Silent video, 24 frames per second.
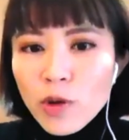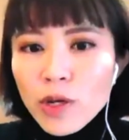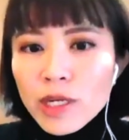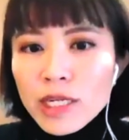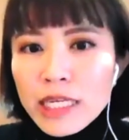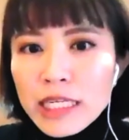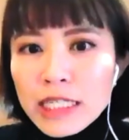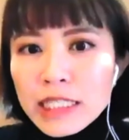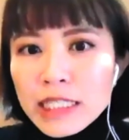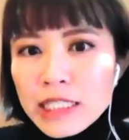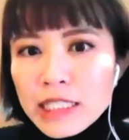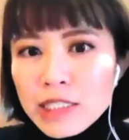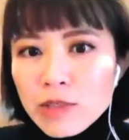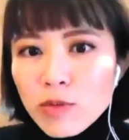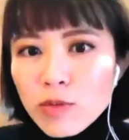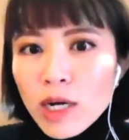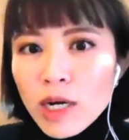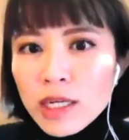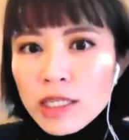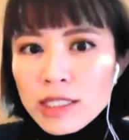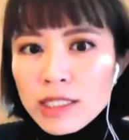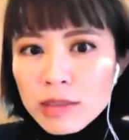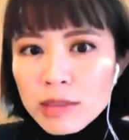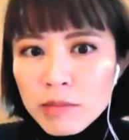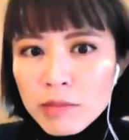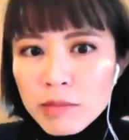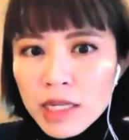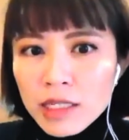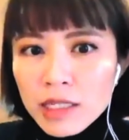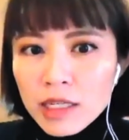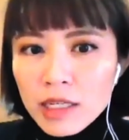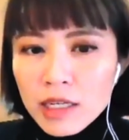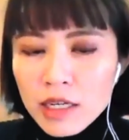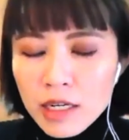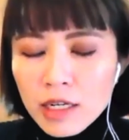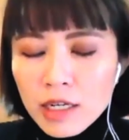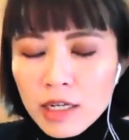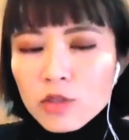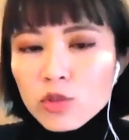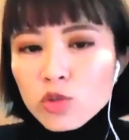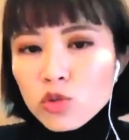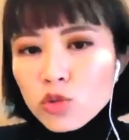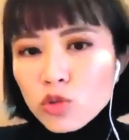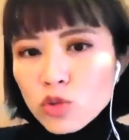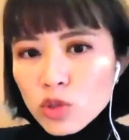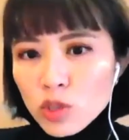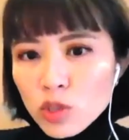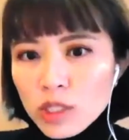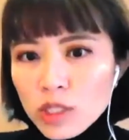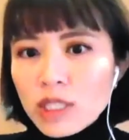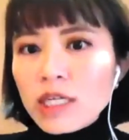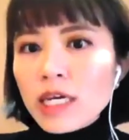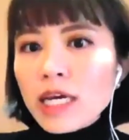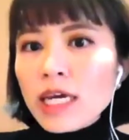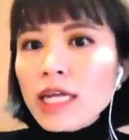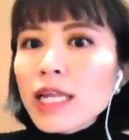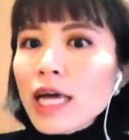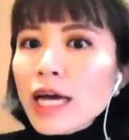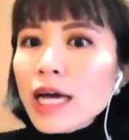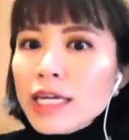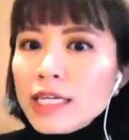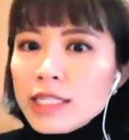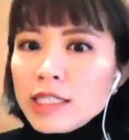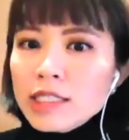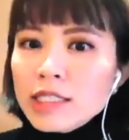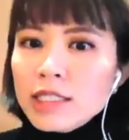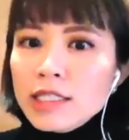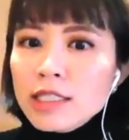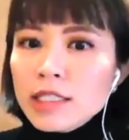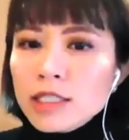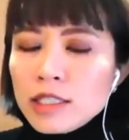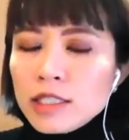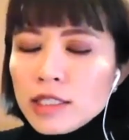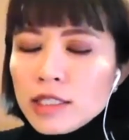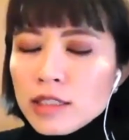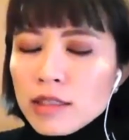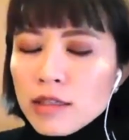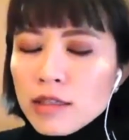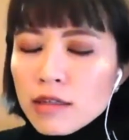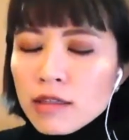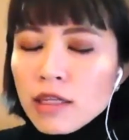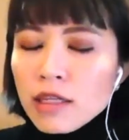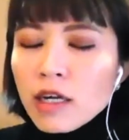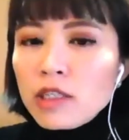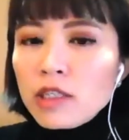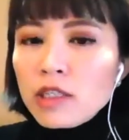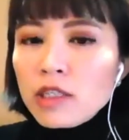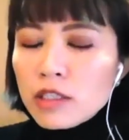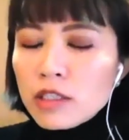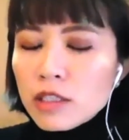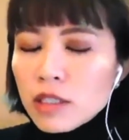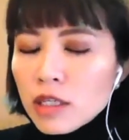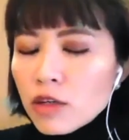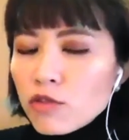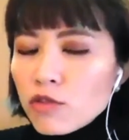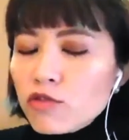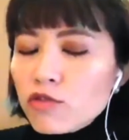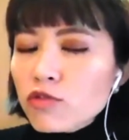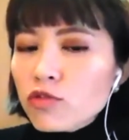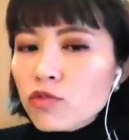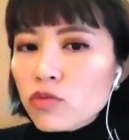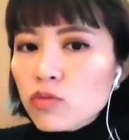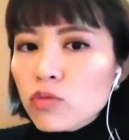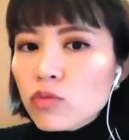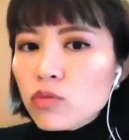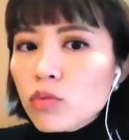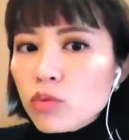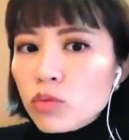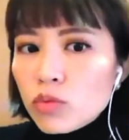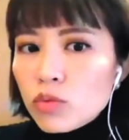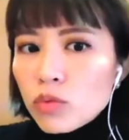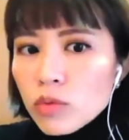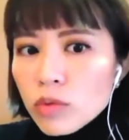院，你希望怎么样的客群可以来得到你的这个服务？